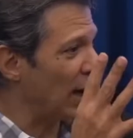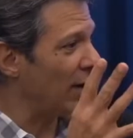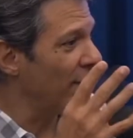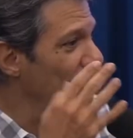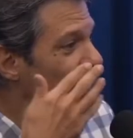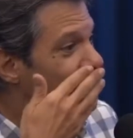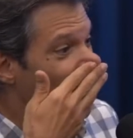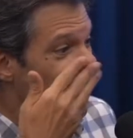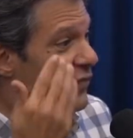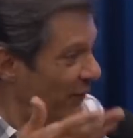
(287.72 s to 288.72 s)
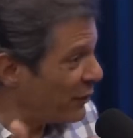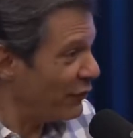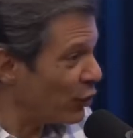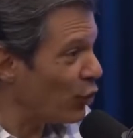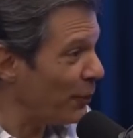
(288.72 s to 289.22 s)
Deixa o seu advogado eu falei, pô, vou
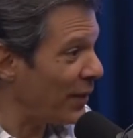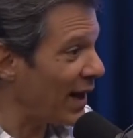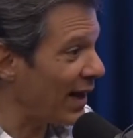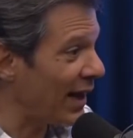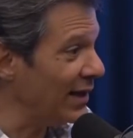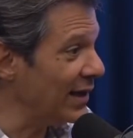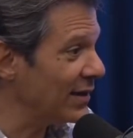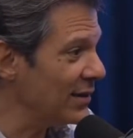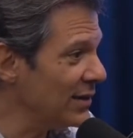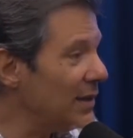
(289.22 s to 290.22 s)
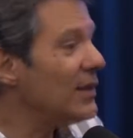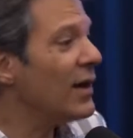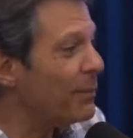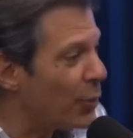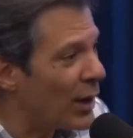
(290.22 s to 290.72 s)
diabo, cumprir a lei, né? E a
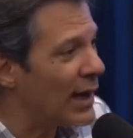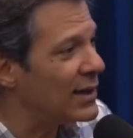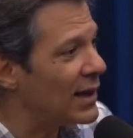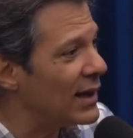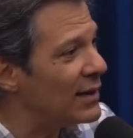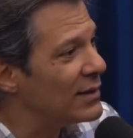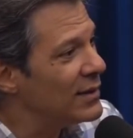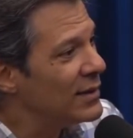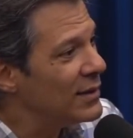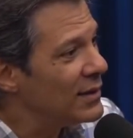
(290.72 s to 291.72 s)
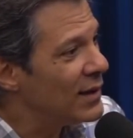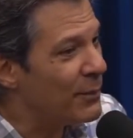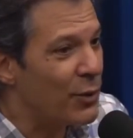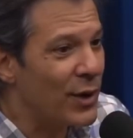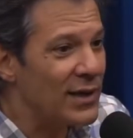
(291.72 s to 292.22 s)
porrada, né? A
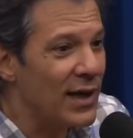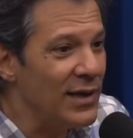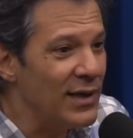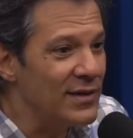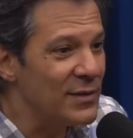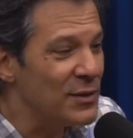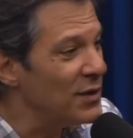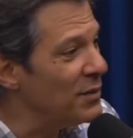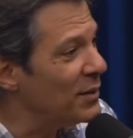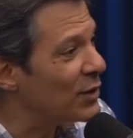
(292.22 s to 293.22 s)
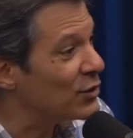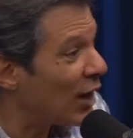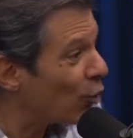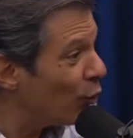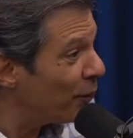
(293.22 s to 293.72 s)
porradaria em cima de mim, porque eu tava
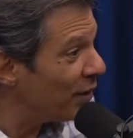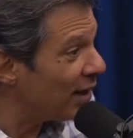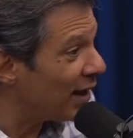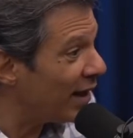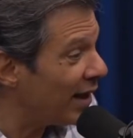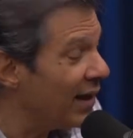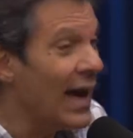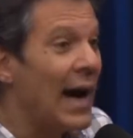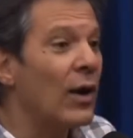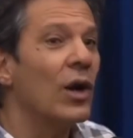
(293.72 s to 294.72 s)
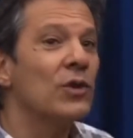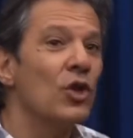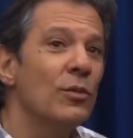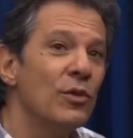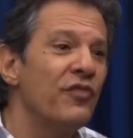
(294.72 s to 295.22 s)
cumprindo a lei. Agora
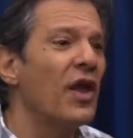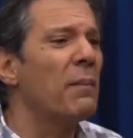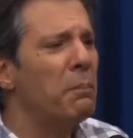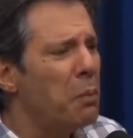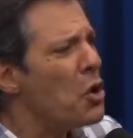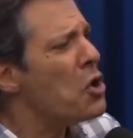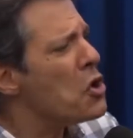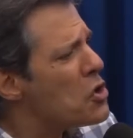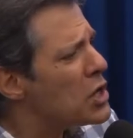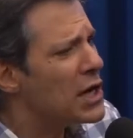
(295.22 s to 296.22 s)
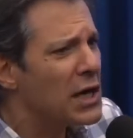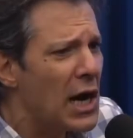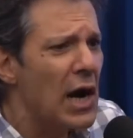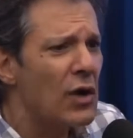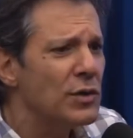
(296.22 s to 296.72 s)
todo mundo fala, pô,
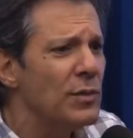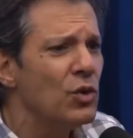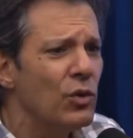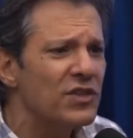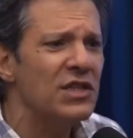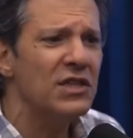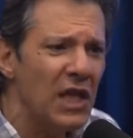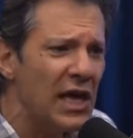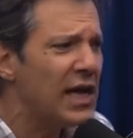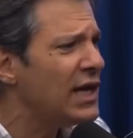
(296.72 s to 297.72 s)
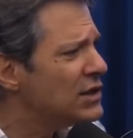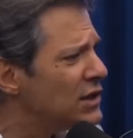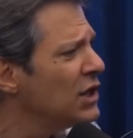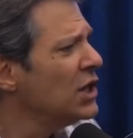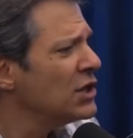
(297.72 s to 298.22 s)
legal, diminuiu o
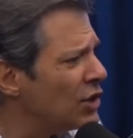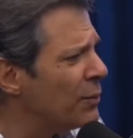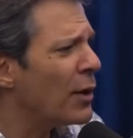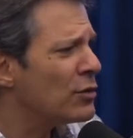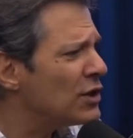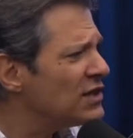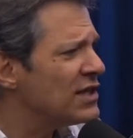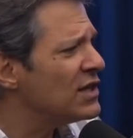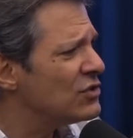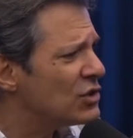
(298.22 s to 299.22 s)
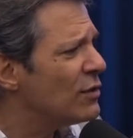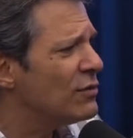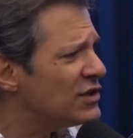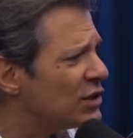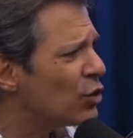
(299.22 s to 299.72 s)
acidente, São Paulo tem 600
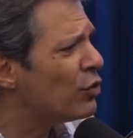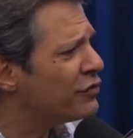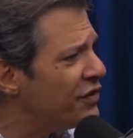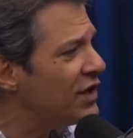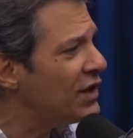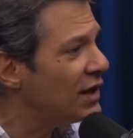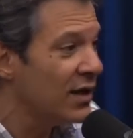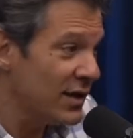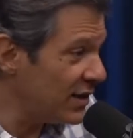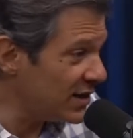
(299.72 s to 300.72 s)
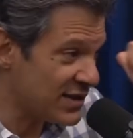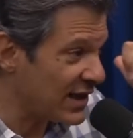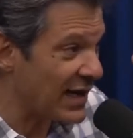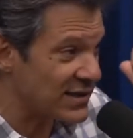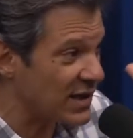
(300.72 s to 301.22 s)
quilômetros de ciclovia. E
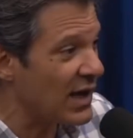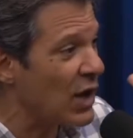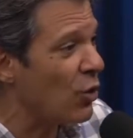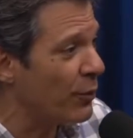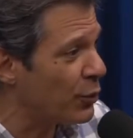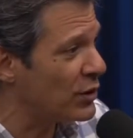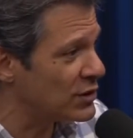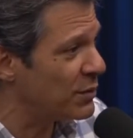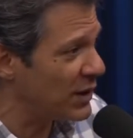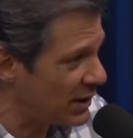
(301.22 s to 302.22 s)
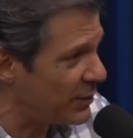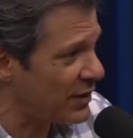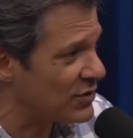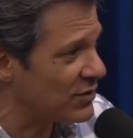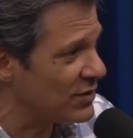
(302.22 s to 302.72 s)
esquece que quem comprou as brigas para
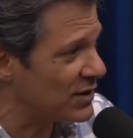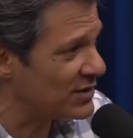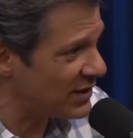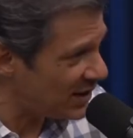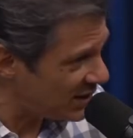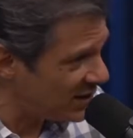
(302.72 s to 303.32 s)
isso acontecer